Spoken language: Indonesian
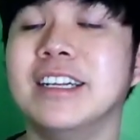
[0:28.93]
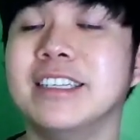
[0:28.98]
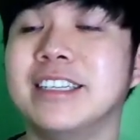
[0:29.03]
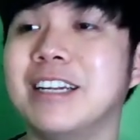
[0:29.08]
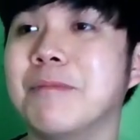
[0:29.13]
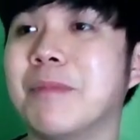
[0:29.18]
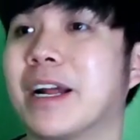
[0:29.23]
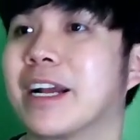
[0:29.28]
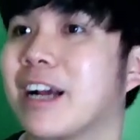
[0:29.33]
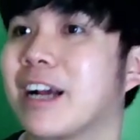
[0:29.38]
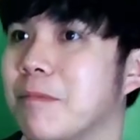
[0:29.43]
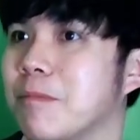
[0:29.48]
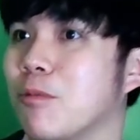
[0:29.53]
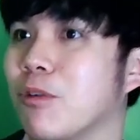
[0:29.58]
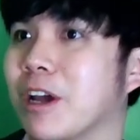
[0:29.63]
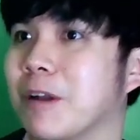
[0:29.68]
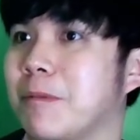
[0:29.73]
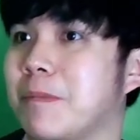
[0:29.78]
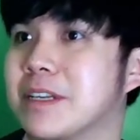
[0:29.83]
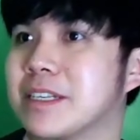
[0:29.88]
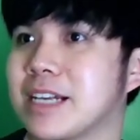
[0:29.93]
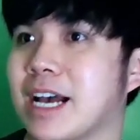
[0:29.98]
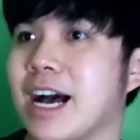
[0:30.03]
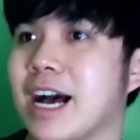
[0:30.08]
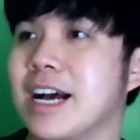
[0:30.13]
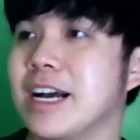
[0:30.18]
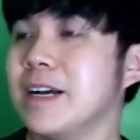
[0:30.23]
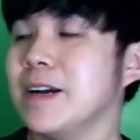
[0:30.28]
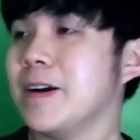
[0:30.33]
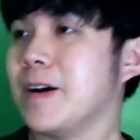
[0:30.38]
Jadi mereka mungkin
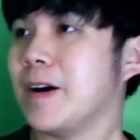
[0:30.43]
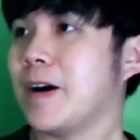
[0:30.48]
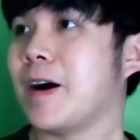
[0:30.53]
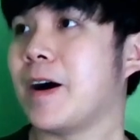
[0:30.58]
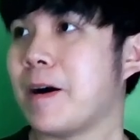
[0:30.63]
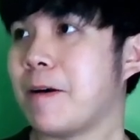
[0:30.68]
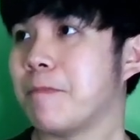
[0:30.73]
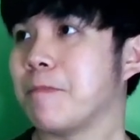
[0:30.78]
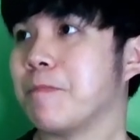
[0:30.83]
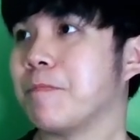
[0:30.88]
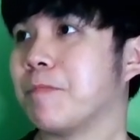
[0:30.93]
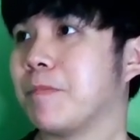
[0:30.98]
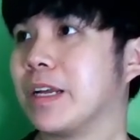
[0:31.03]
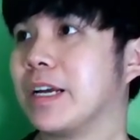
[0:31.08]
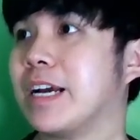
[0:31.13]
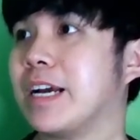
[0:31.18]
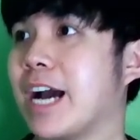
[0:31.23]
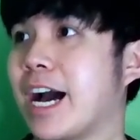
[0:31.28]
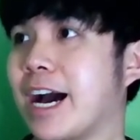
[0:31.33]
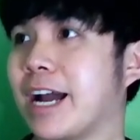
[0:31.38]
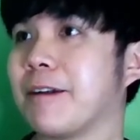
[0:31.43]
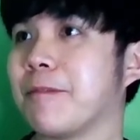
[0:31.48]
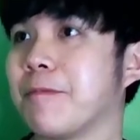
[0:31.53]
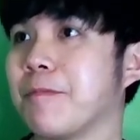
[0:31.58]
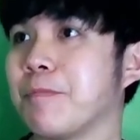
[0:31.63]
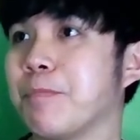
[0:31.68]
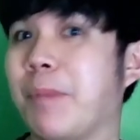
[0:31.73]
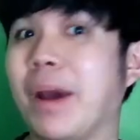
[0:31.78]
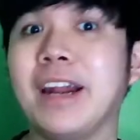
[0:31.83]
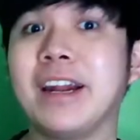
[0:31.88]
bisa um,
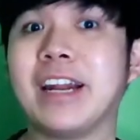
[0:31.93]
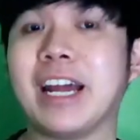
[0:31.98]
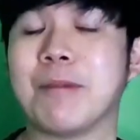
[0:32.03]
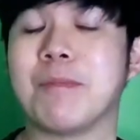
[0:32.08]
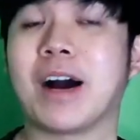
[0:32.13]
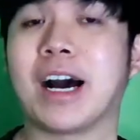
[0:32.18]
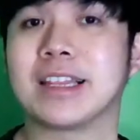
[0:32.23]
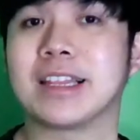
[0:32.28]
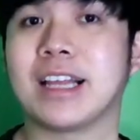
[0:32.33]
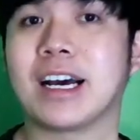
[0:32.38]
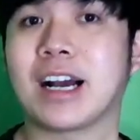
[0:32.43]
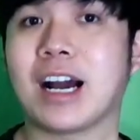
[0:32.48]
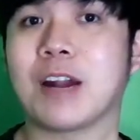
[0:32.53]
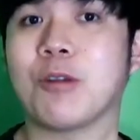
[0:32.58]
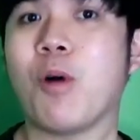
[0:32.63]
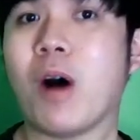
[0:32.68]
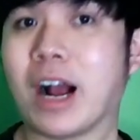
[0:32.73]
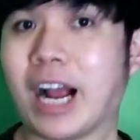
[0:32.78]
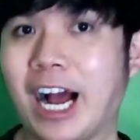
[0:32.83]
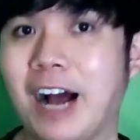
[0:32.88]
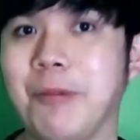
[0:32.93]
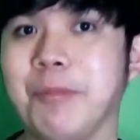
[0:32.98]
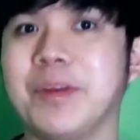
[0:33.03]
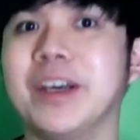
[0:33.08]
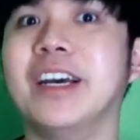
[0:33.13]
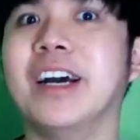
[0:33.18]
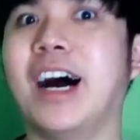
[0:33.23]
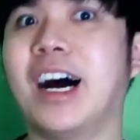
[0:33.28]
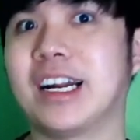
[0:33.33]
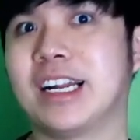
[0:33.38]
dengan pede mengatakan, wah
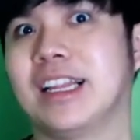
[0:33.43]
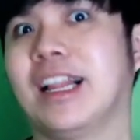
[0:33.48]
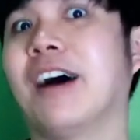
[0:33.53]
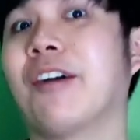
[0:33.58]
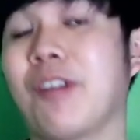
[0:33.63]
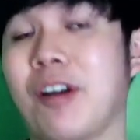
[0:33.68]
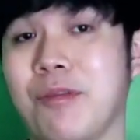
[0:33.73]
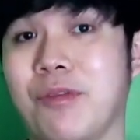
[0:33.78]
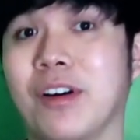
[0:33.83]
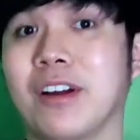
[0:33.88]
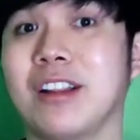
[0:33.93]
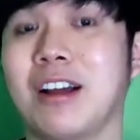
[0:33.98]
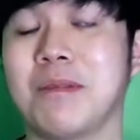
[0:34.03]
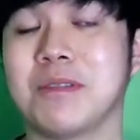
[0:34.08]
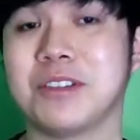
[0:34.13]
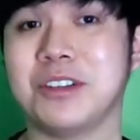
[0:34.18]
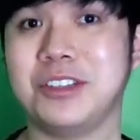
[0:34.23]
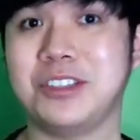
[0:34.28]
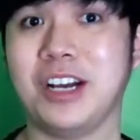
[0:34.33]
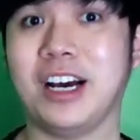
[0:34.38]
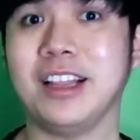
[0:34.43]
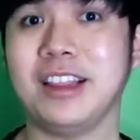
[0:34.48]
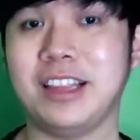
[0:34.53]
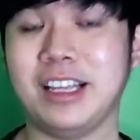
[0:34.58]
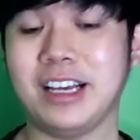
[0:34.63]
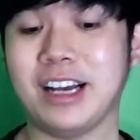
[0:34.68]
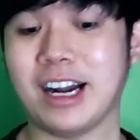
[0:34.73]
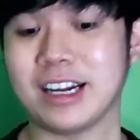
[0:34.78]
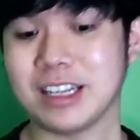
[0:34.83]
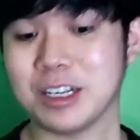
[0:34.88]
kami adalah level of
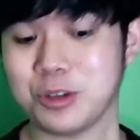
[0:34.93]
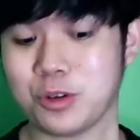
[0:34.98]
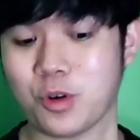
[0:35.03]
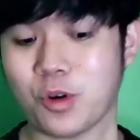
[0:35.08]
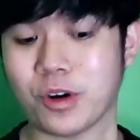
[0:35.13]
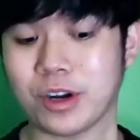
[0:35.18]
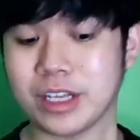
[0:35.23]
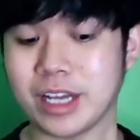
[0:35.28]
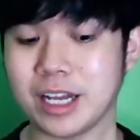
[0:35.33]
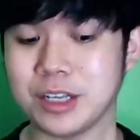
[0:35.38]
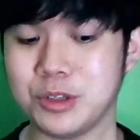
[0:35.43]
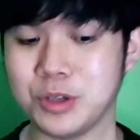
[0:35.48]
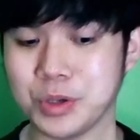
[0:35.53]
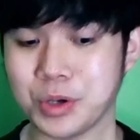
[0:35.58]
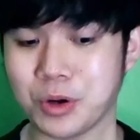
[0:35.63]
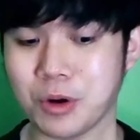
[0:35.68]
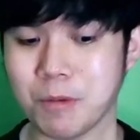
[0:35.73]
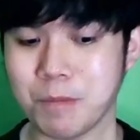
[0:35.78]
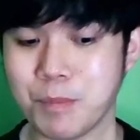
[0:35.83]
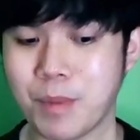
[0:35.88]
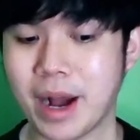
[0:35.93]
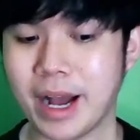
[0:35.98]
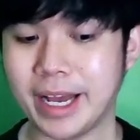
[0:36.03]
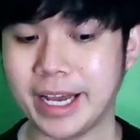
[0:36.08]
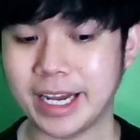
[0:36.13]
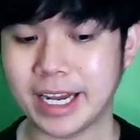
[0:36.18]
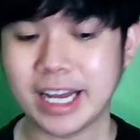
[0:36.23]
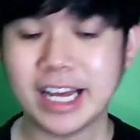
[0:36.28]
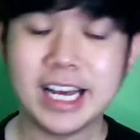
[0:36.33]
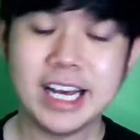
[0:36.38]
sejati karena skornya cukup baik.